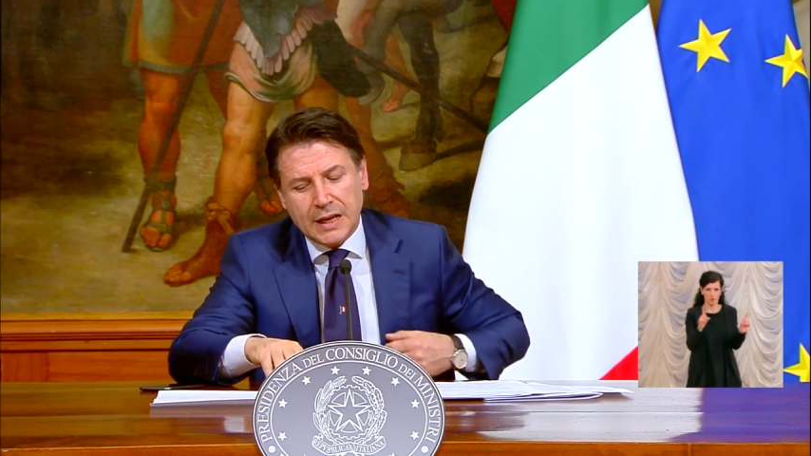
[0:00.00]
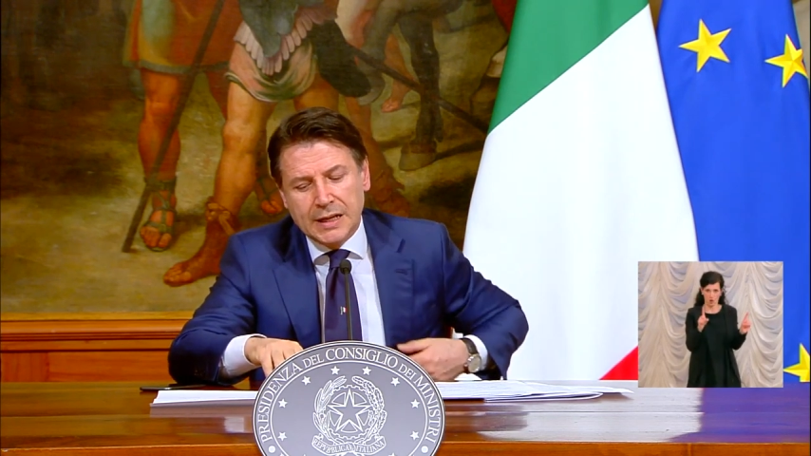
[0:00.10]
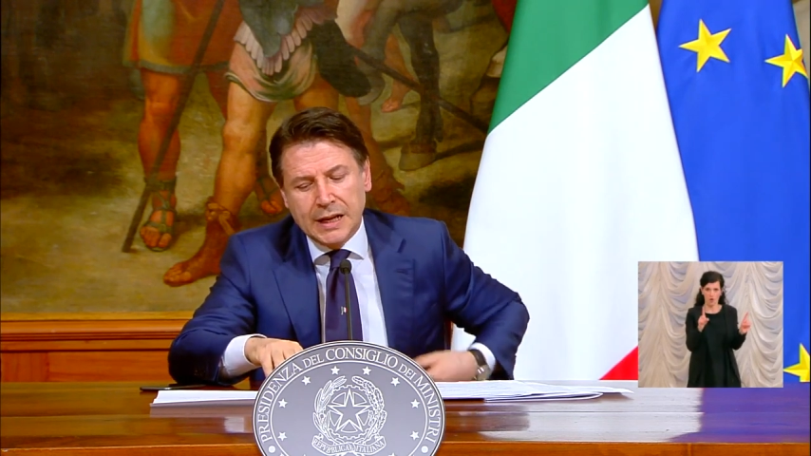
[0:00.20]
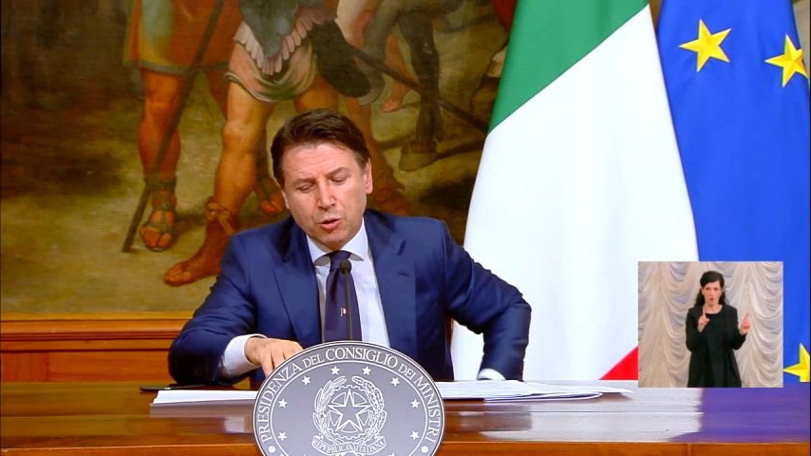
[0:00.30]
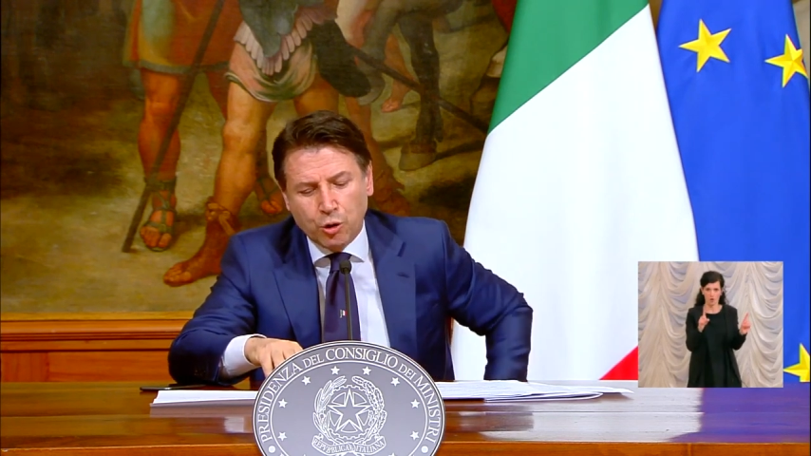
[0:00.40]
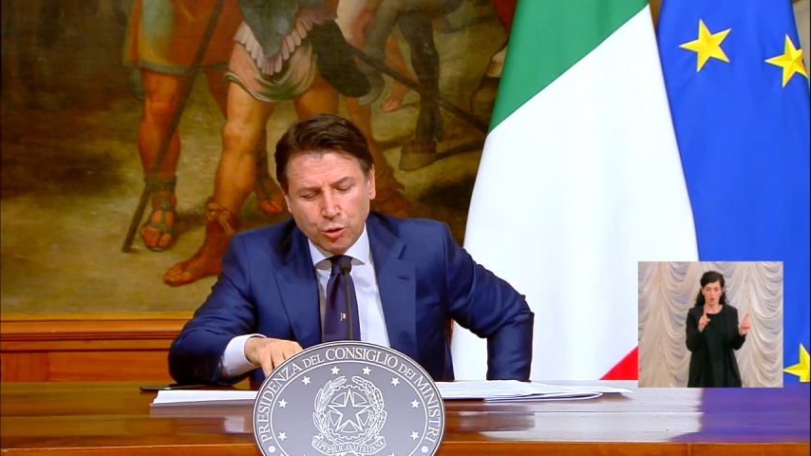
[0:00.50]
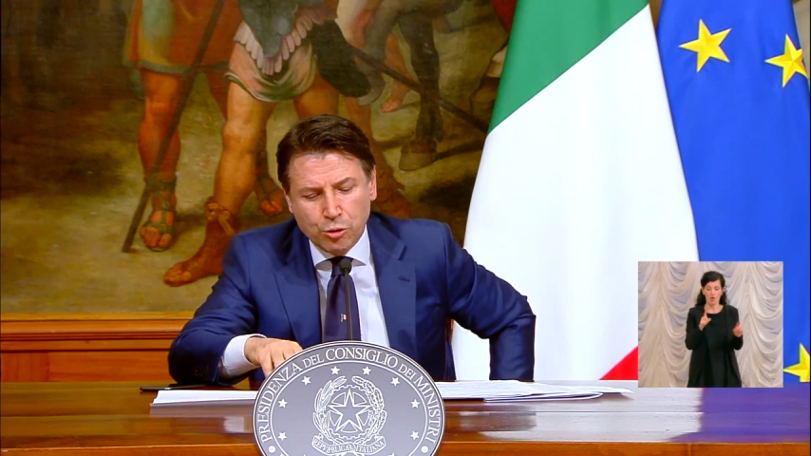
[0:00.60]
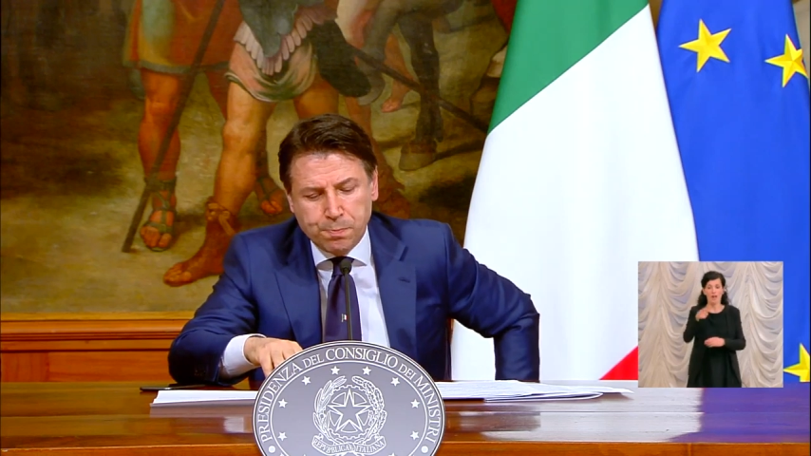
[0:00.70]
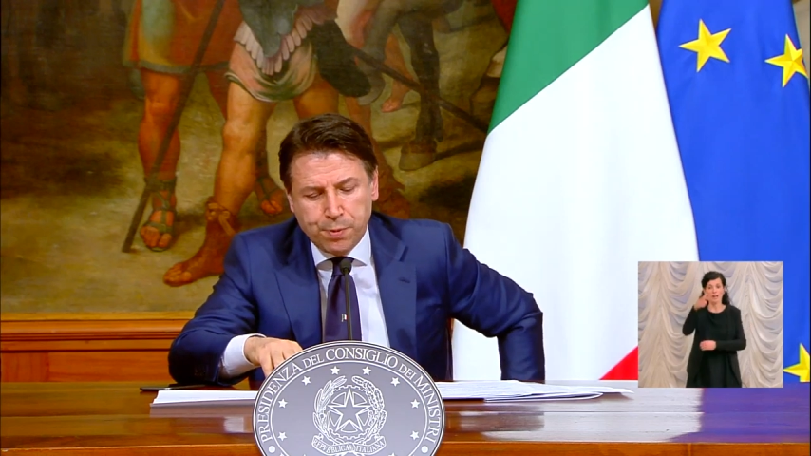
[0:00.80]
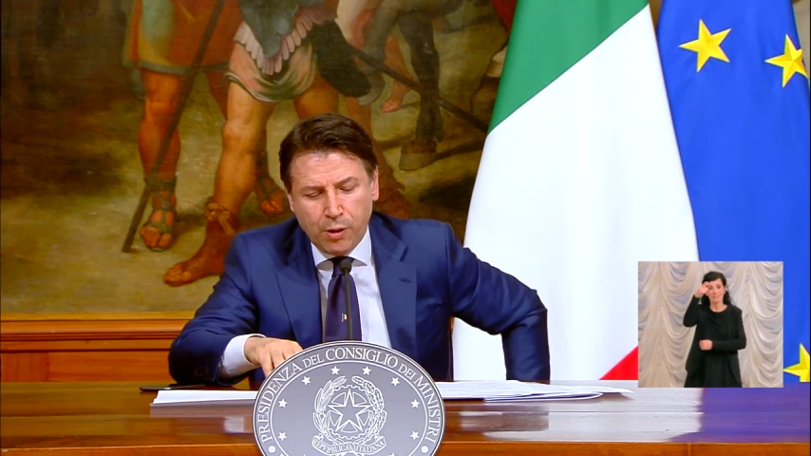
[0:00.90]

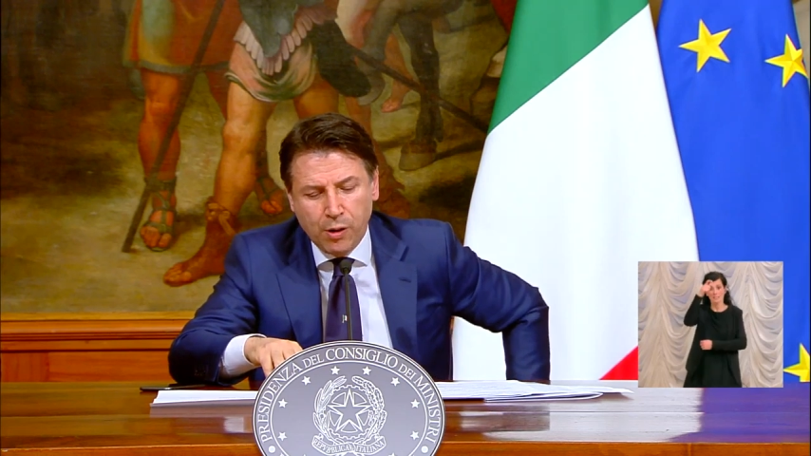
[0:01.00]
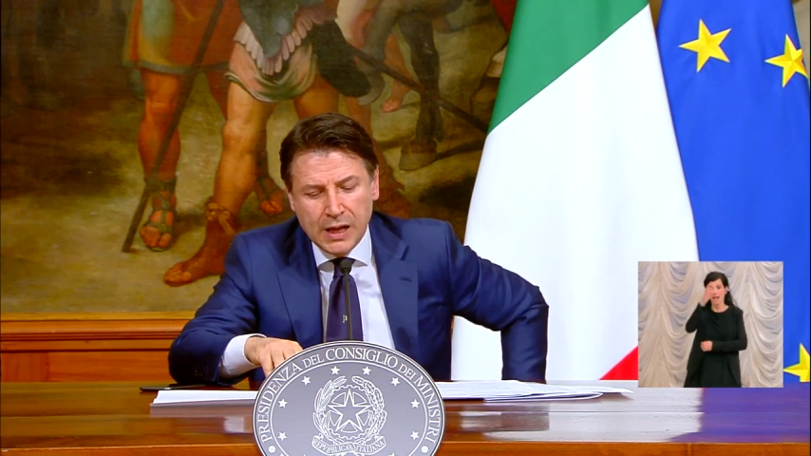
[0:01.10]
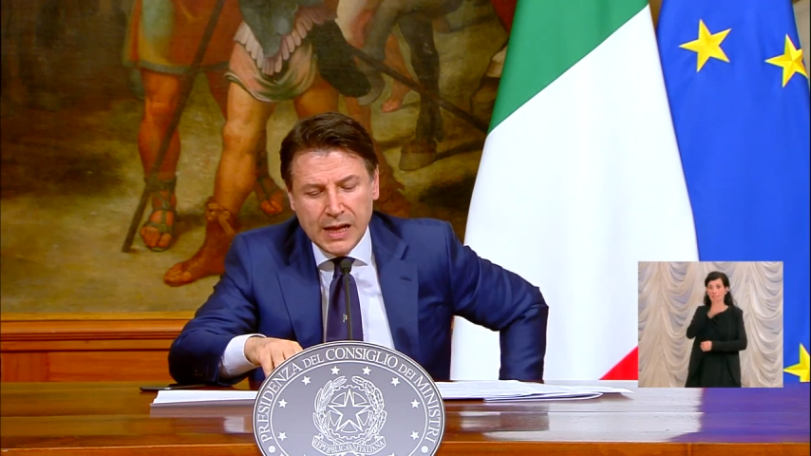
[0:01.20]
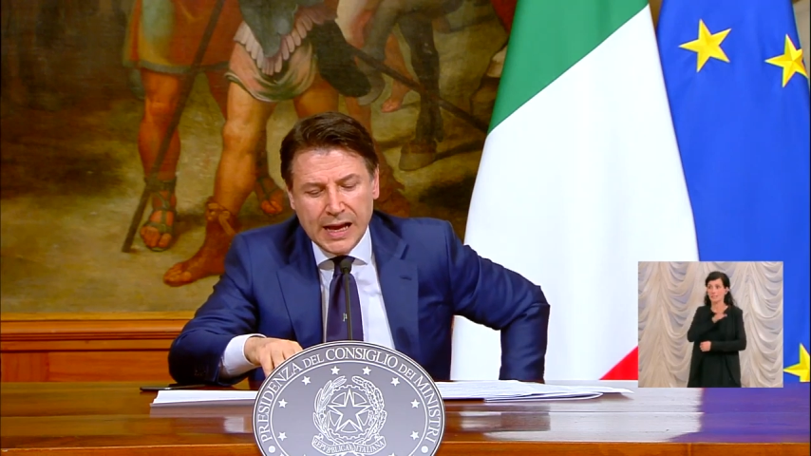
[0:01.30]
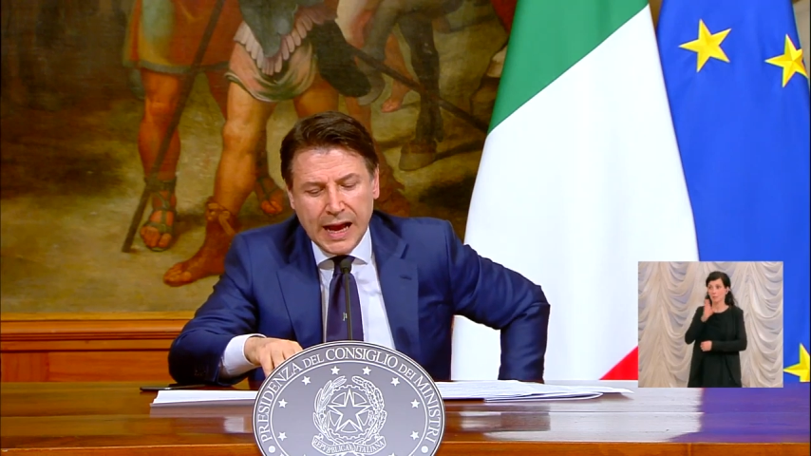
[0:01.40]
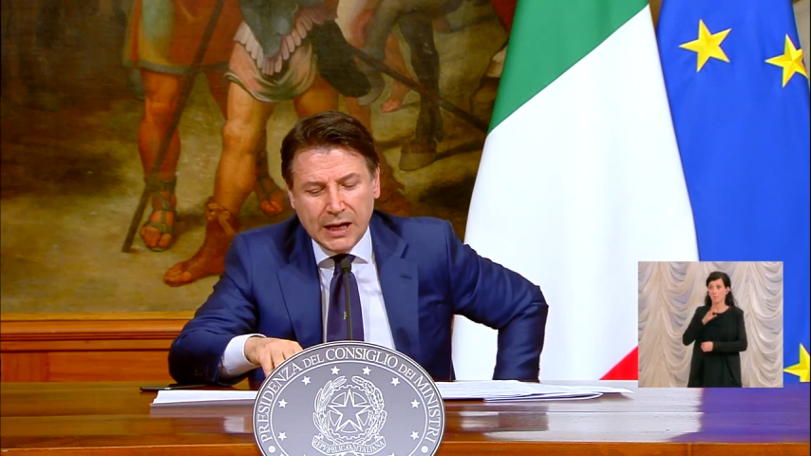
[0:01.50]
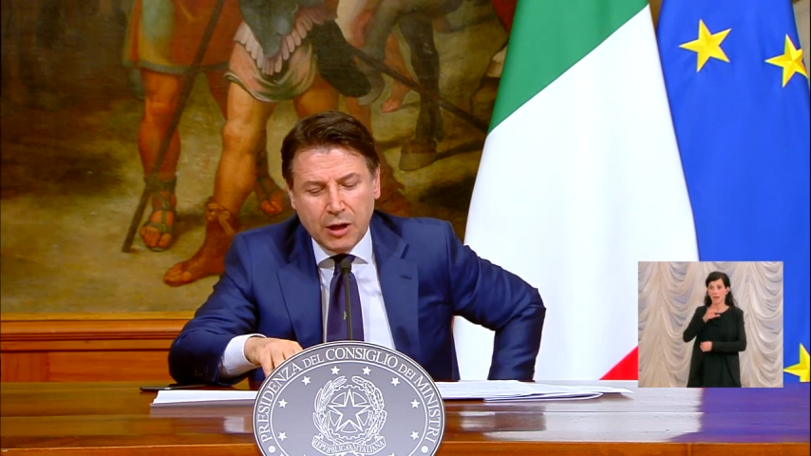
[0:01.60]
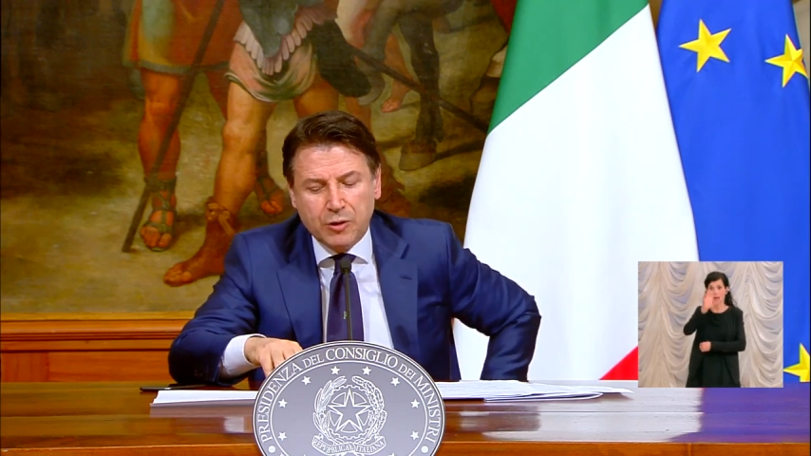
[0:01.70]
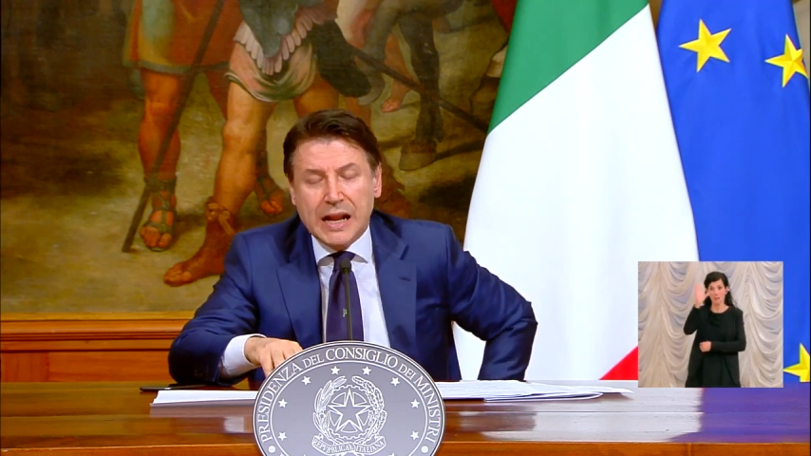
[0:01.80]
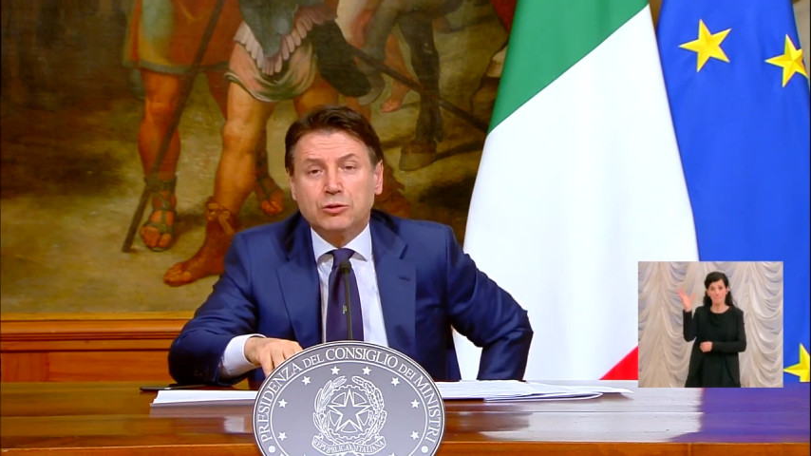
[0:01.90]
l'Eurogruppo ha
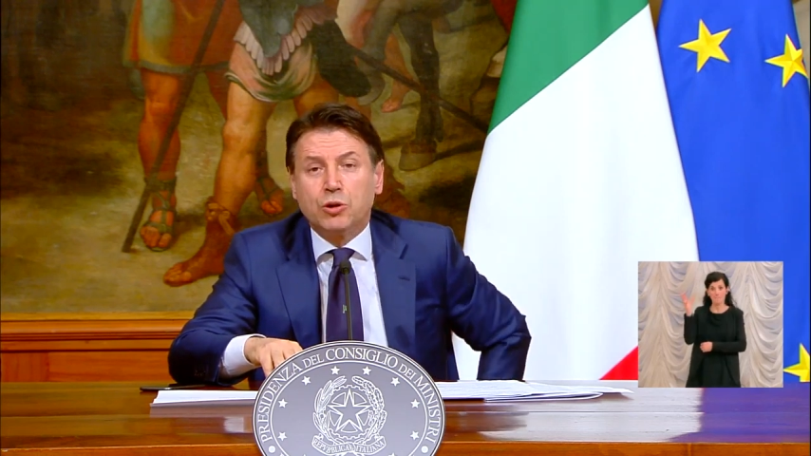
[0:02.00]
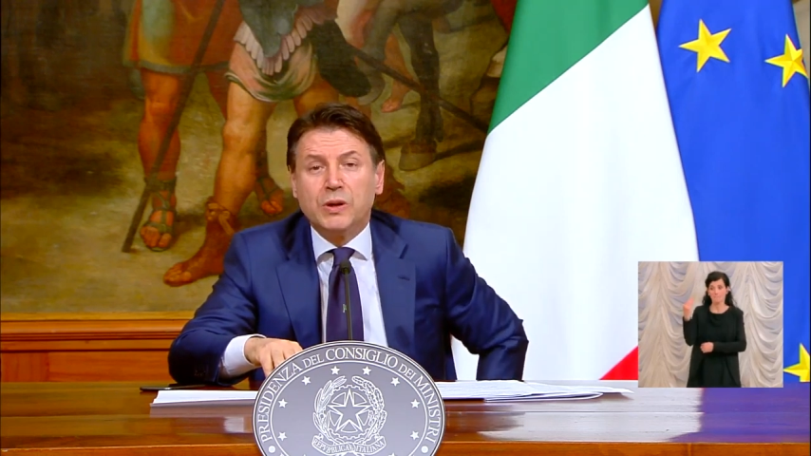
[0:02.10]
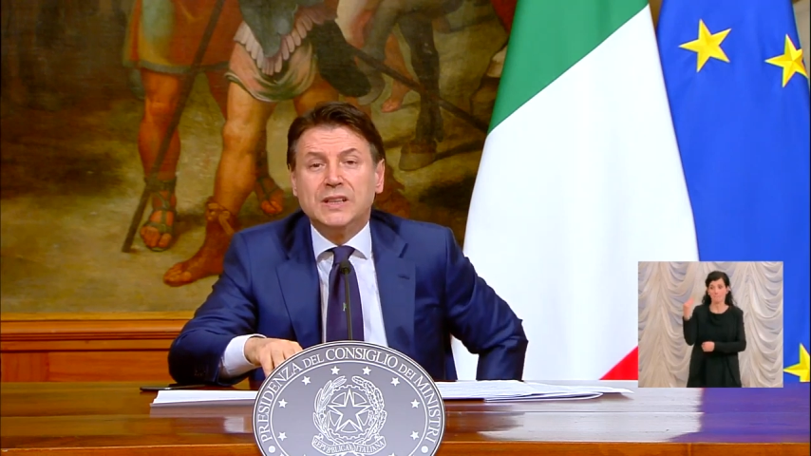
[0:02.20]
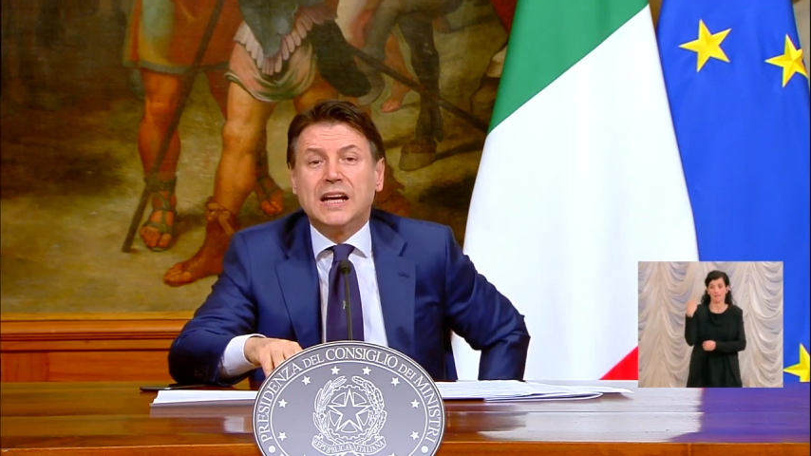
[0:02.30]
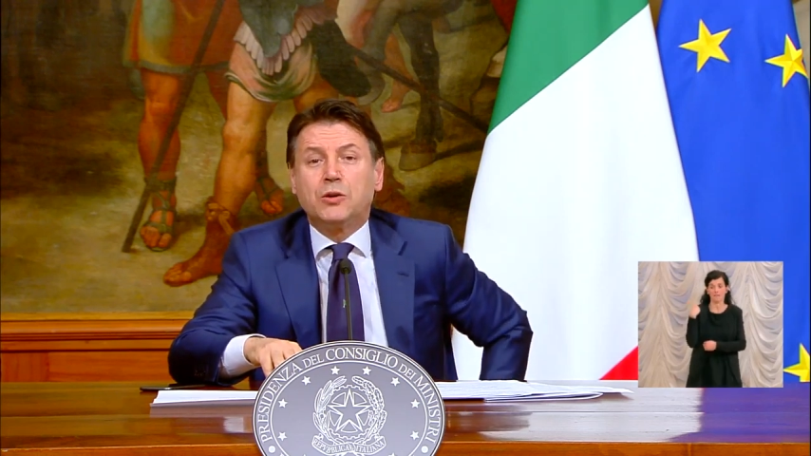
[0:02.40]
lavorato quindi